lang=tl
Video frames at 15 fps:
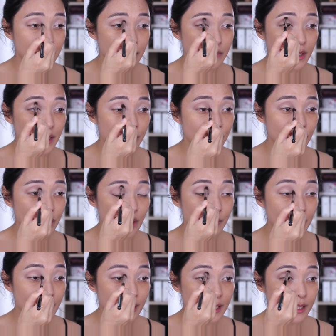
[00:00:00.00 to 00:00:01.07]
maano siya,
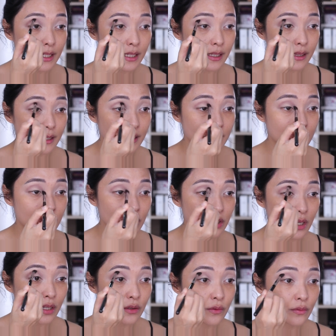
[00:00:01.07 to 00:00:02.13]
malagkit. Hindi
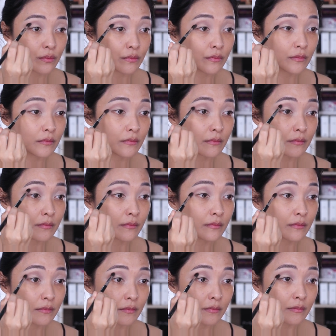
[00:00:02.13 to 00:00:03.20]
siya yung
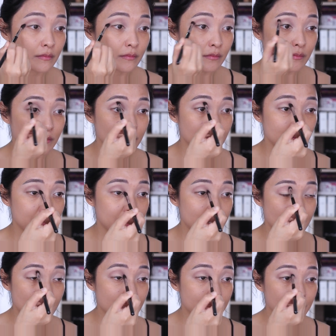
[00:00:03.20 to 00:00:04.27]

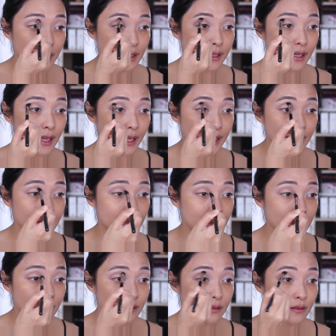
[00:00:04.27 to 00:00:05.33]
madaling mag-glide.